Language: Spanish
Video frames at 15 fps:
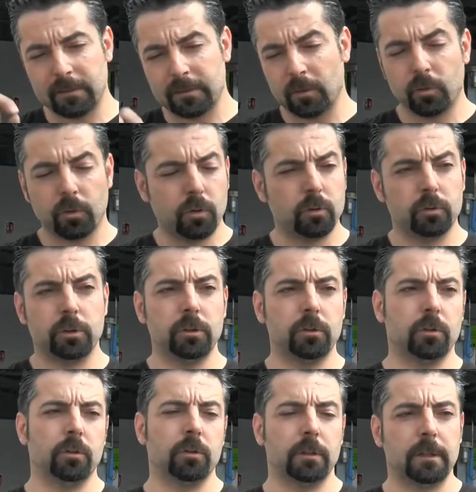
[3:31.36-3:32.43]
todos los
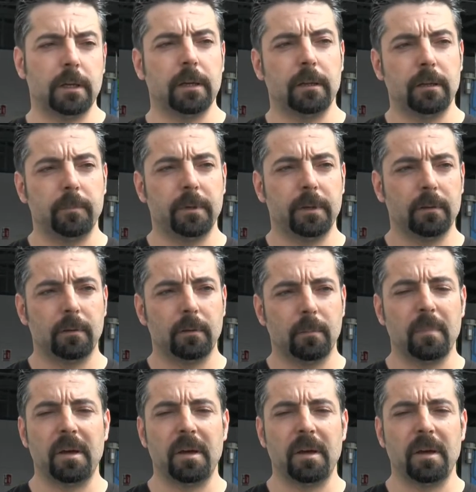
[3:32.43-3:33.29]
sitios donde está GLP en